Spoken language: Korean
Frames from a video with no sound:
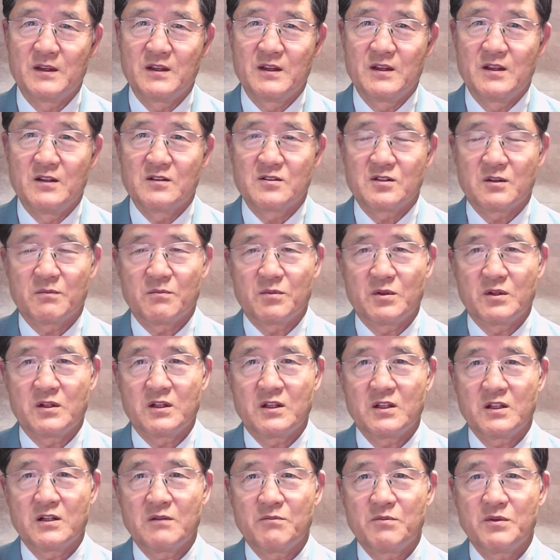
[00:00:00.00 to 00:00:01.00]
자,
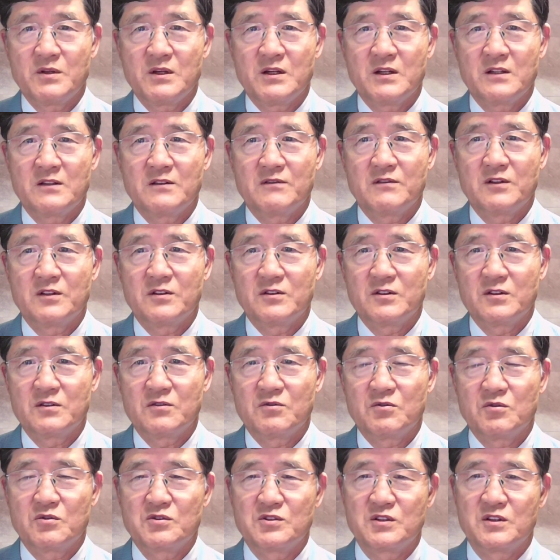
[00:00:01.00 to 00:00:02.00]
빌라델비아는 어떤
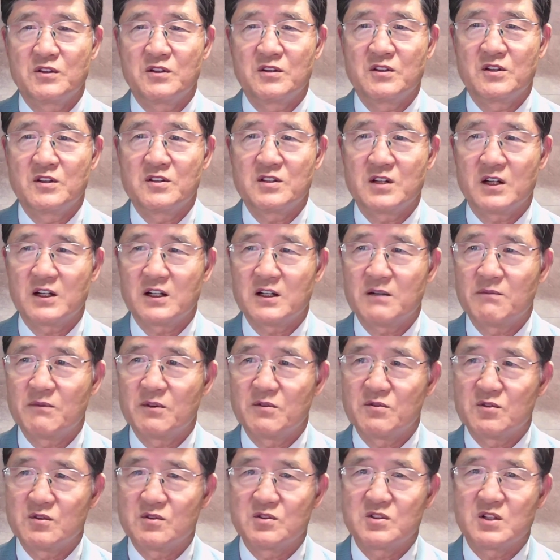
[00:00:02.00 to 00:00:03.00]
도시였는지 잠깐만
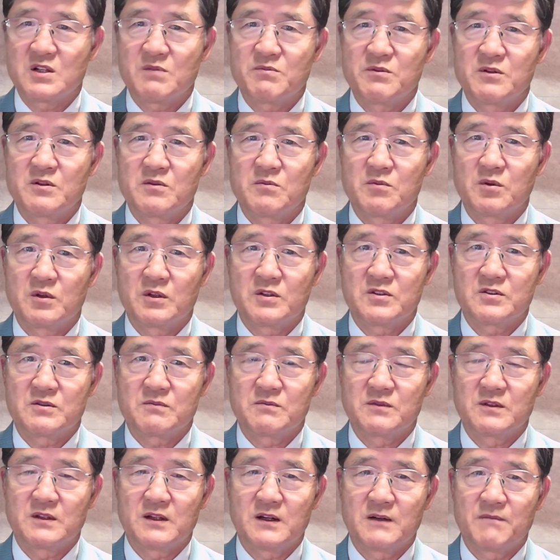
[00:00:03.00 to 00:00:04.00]
좀
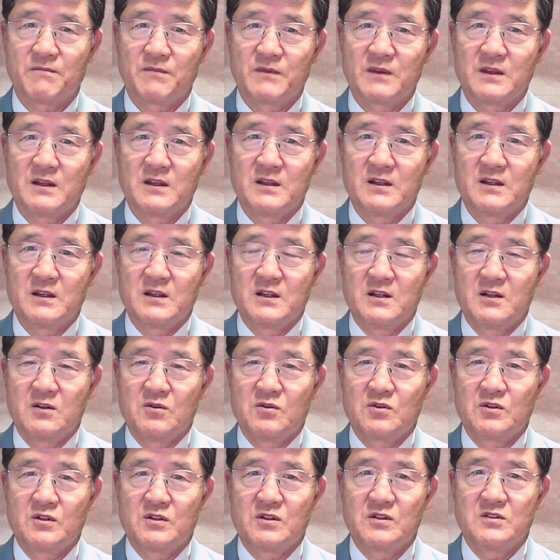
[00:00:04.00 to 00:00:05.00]
살펴보겠습니다.
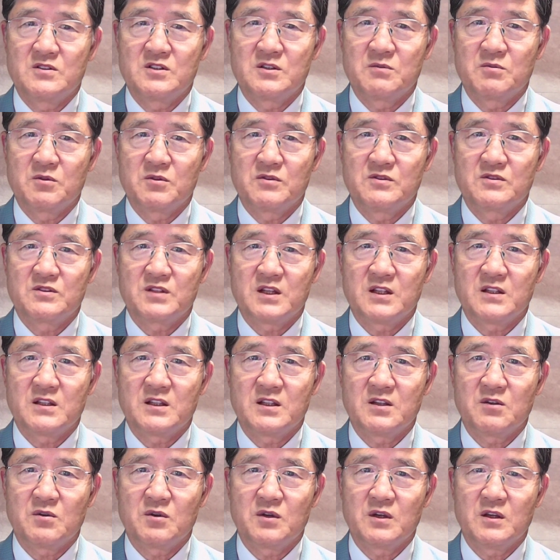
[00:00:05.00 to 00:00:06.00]
우리 어제 본
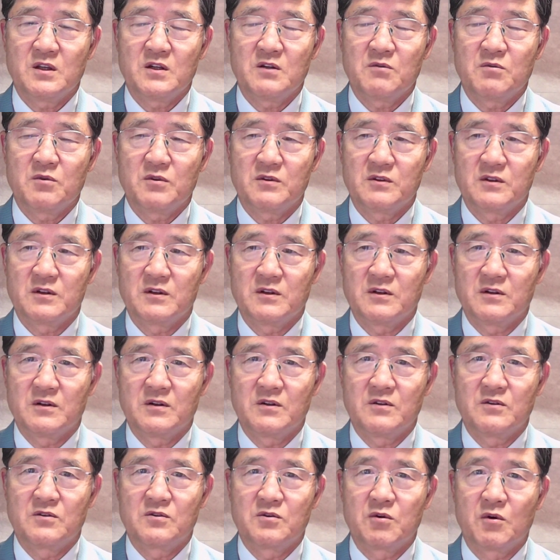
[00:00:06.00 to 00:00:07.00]
사대교회로부터
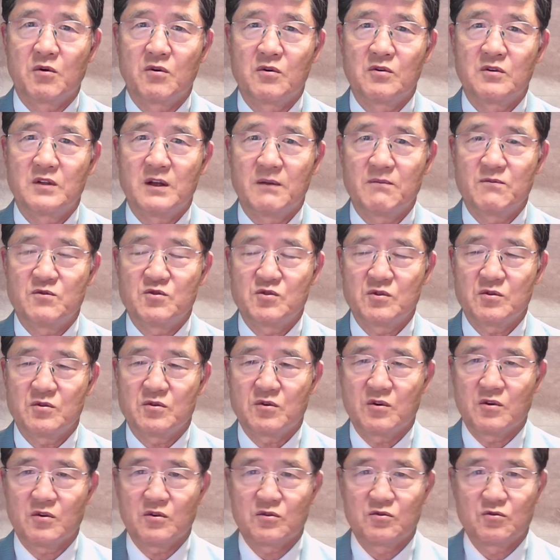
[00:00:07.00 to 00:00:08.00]
동남쪽으로,
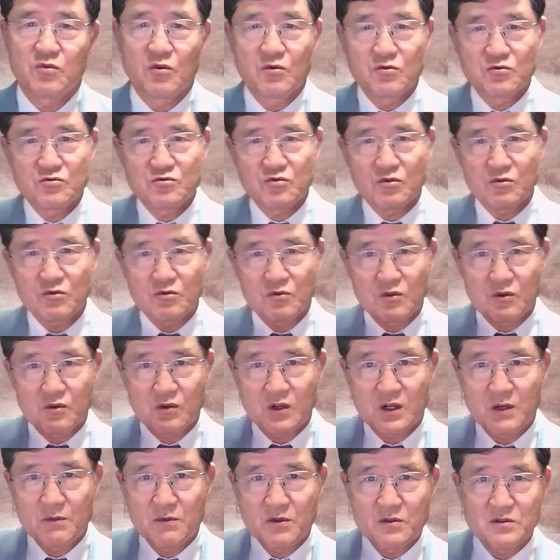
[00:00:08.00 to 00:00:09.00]
그 동쪽으로
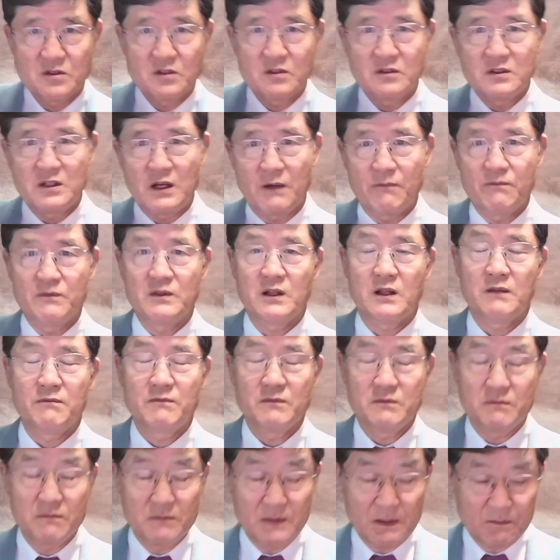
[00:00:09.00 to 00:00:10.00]
하면서
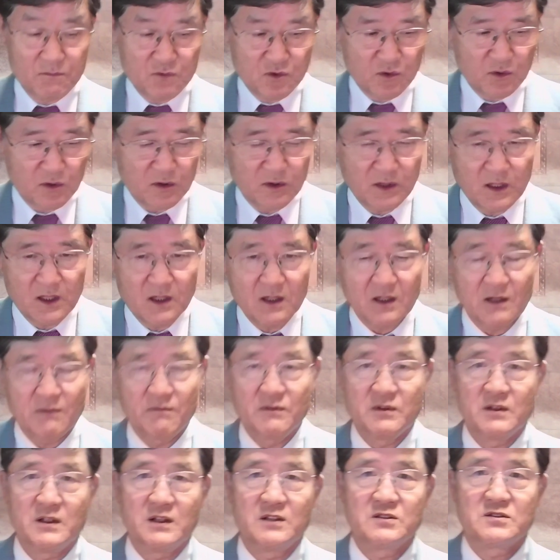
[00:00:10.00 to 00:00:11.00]
남, 쪽으로
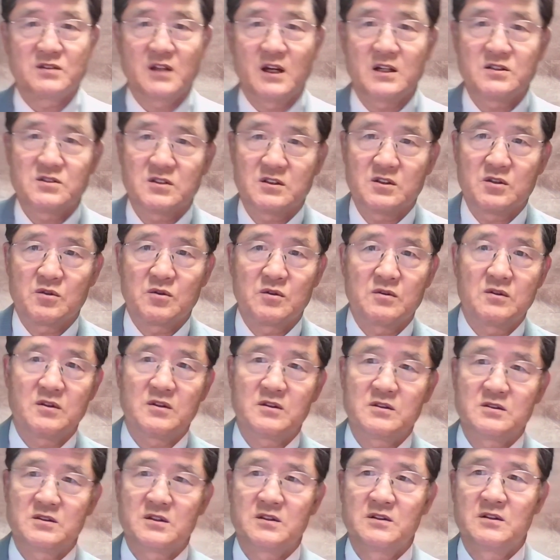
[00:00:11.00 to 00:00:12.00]
내려갑니다. 한 40km
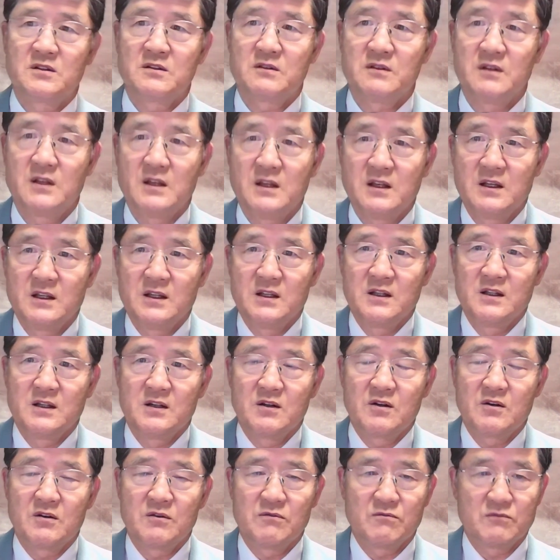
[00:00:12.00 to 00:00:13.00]
떨어져 있는,
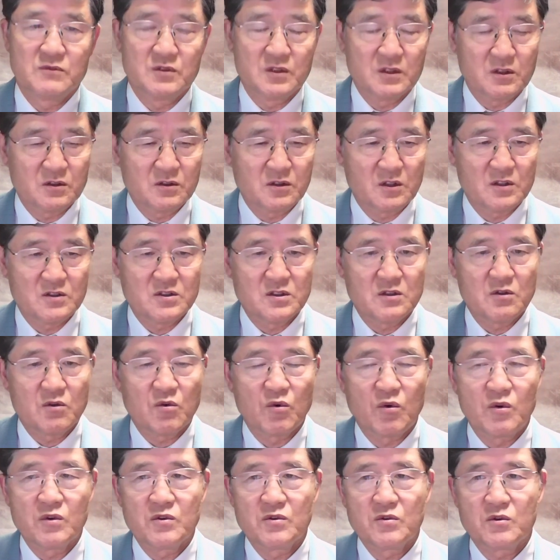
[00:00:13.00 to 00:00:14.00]
어, 여기도 역시
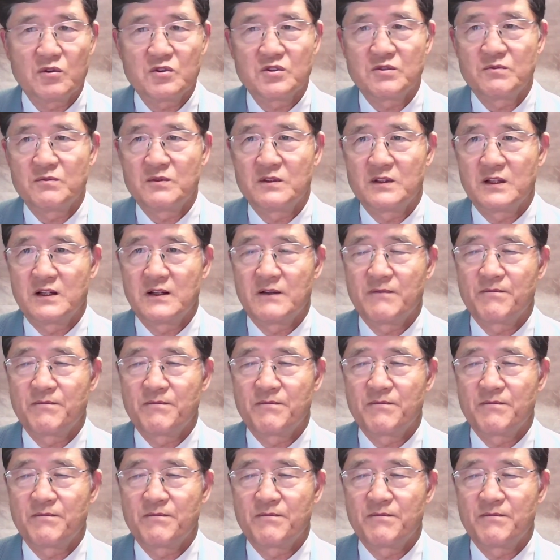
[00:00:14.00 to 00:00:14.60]
고온 도시입니다.